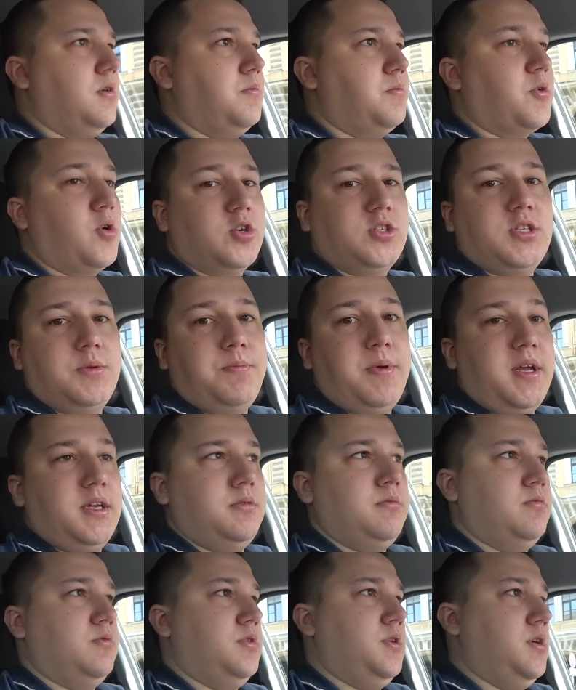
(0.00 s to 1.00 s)
Просто
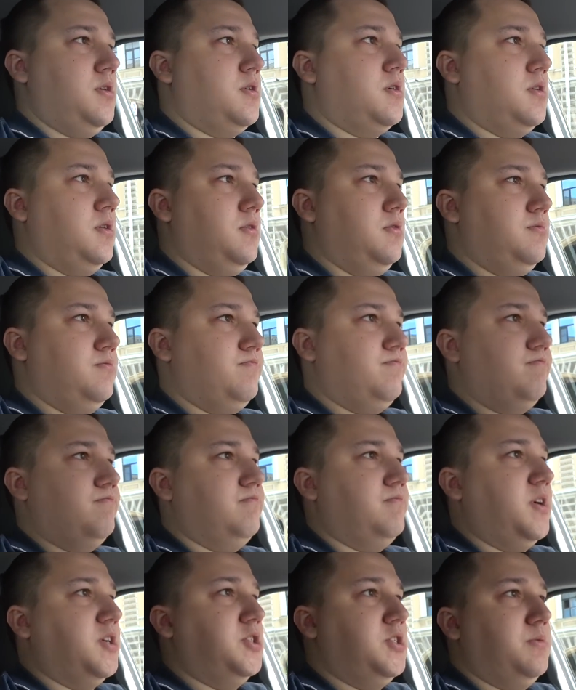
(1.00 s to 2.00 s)
5 минут ехал,
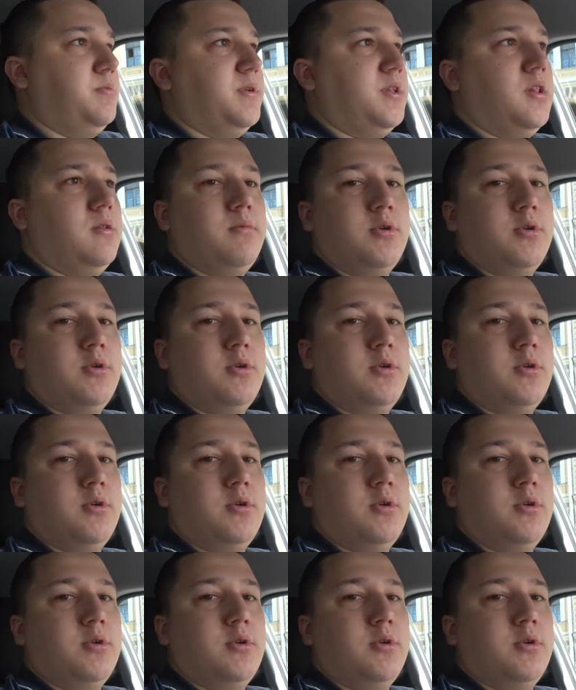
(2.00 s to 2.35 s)
почти подал